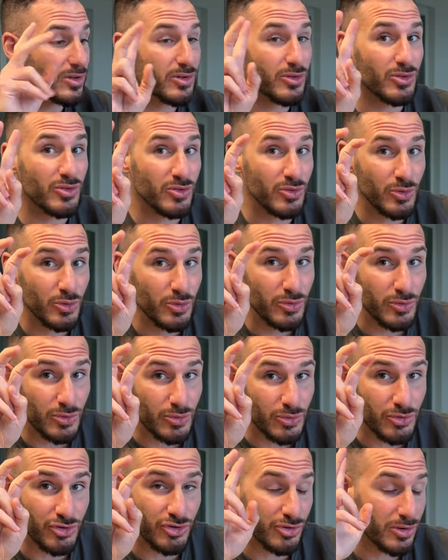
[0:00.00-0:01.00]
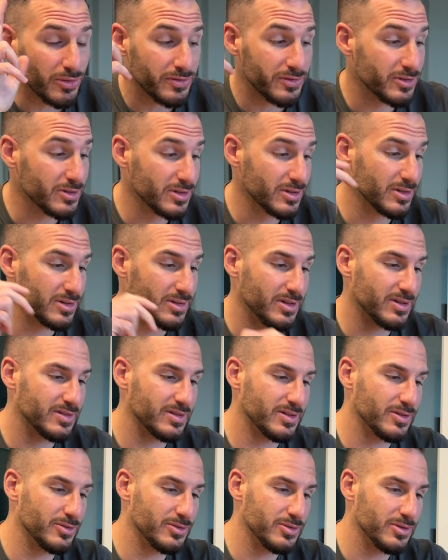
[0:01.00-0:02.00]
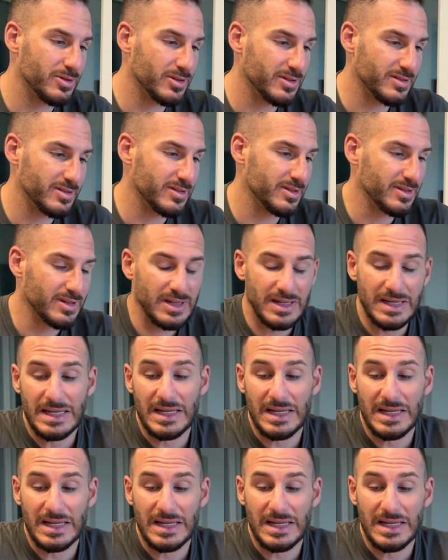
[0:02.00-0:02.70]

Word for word: Süßungsstoffe das gesündere sind.